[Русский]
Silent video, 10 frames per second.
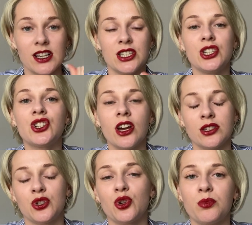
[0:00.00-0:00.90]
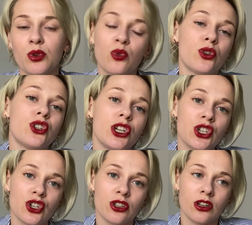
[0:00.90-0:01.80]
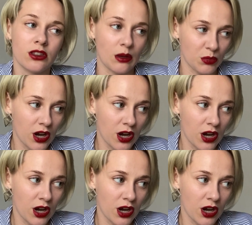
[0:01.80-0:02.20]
Сейчас еще приходят женщины к там,